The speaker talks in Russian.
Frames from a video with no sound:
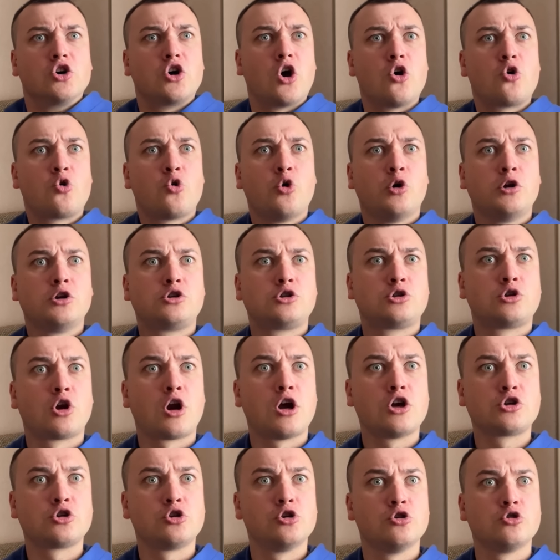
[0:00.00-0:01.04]
Какое
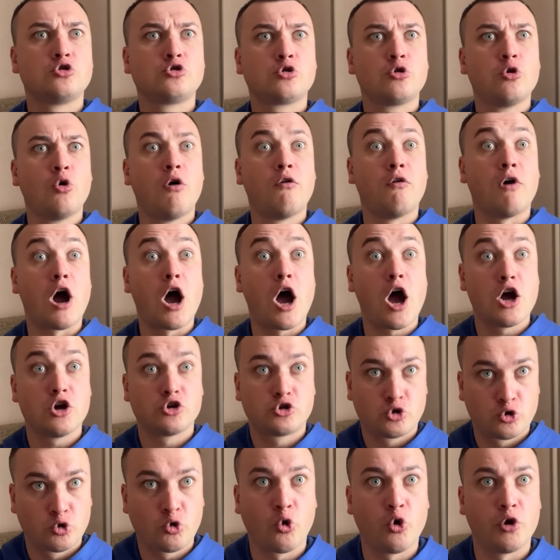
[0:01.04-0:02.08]
страшное слово, а
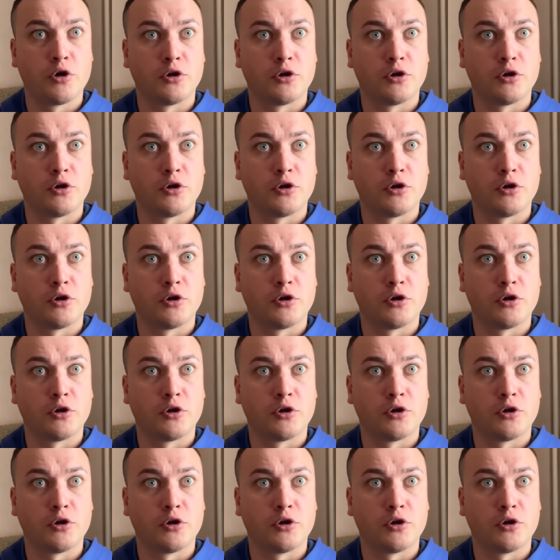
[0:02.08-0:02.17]
что